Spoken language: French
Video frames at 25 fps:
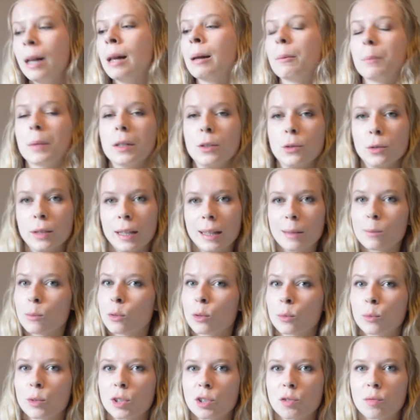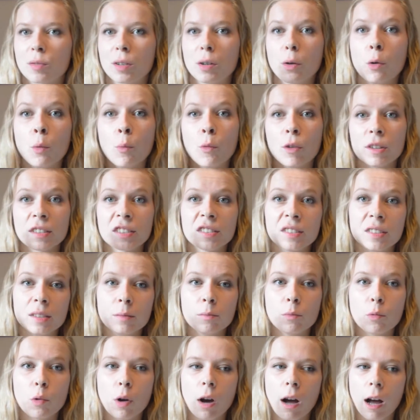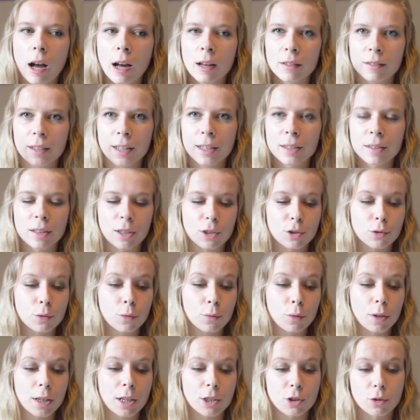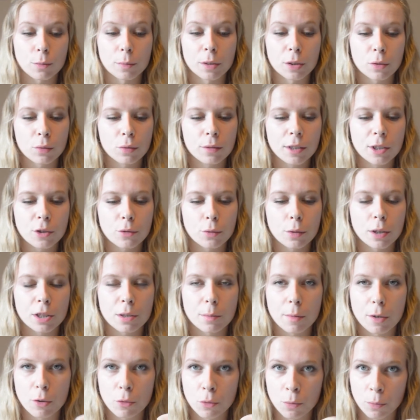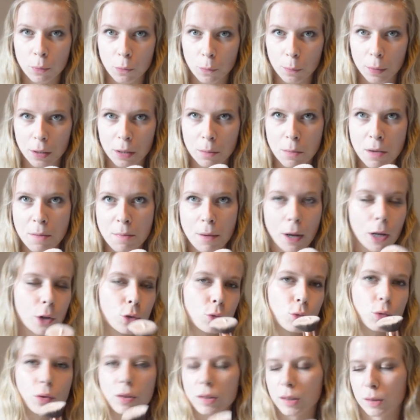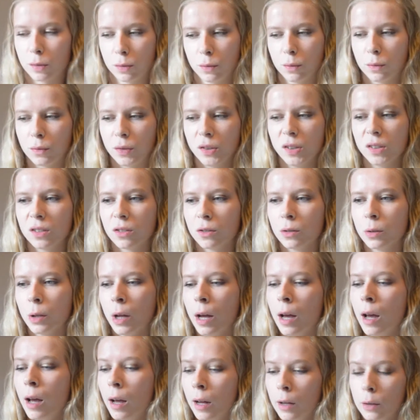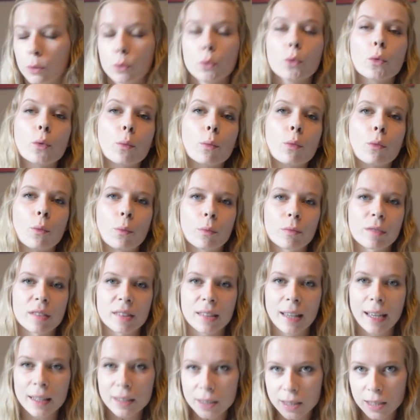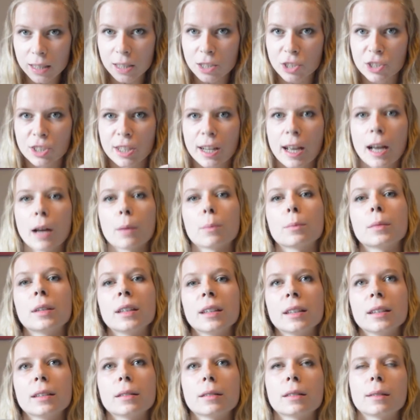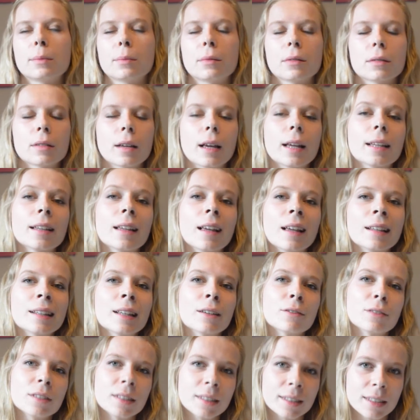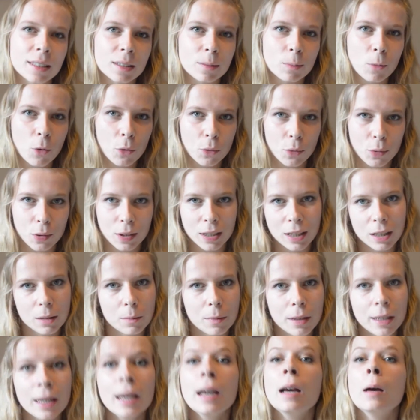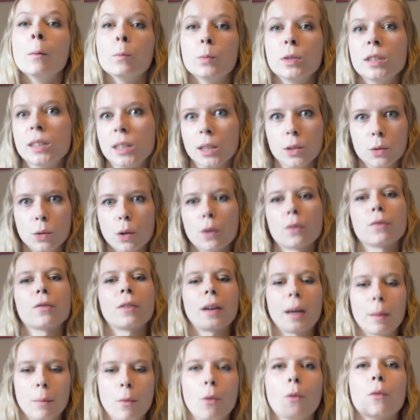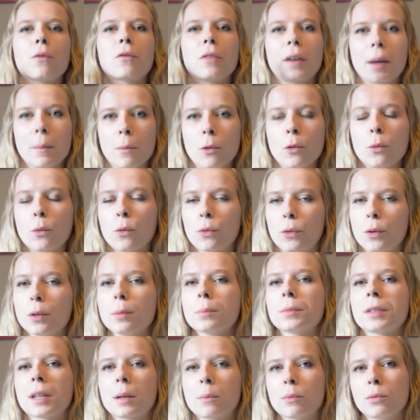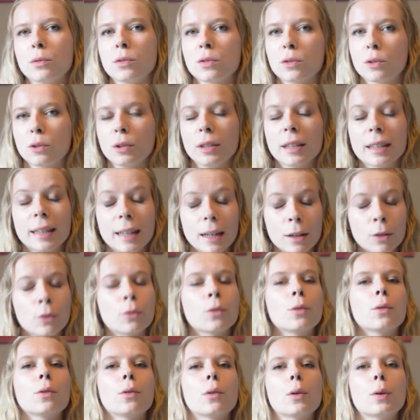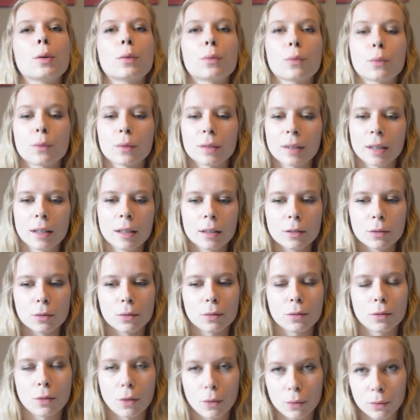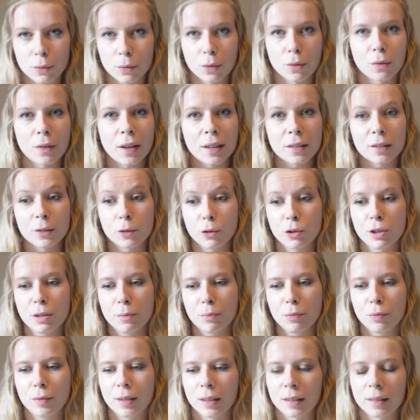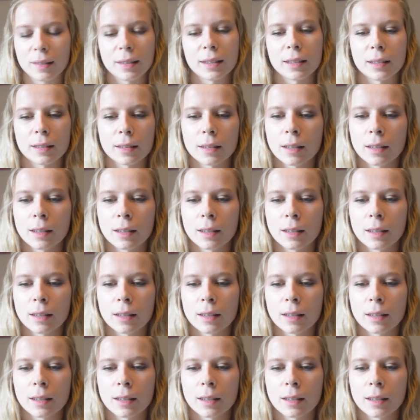mais honnêtement, moi je fais au moins 6 mois avec, sachant que voilà, j'en mets tous les jours et je mets une pompe et demie par jour, c'est suffisant. Donc bon, certes il est cher, mais un, un investissement entre guillemets, puisqu'il dure vraiment vraiment longtemps, bien plus que les quelques fonds de teint de grande surface que j'ai pu tester.